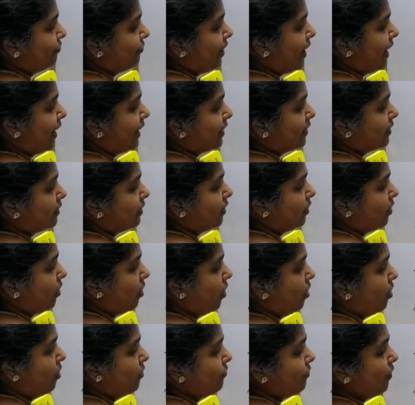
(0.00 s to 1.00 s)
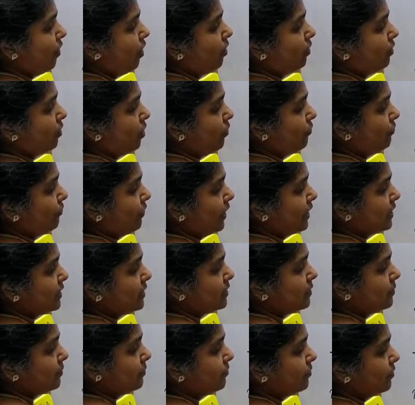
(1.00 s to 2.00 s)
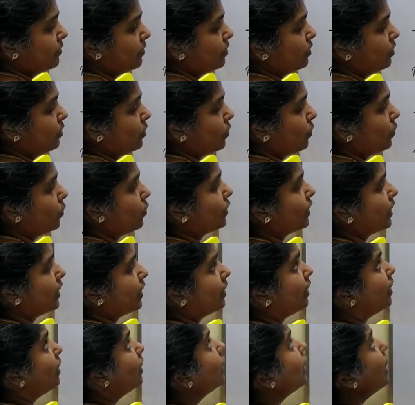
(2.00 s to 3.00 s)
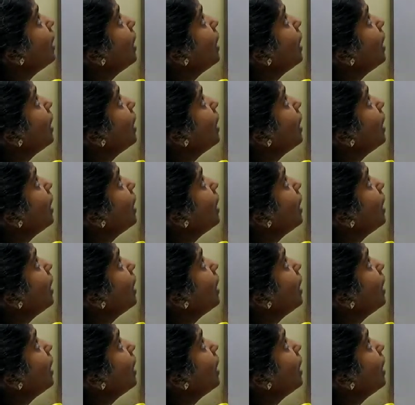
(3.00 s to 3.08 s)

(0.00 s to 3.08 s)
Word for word: factor of r of x ஓகேங்களா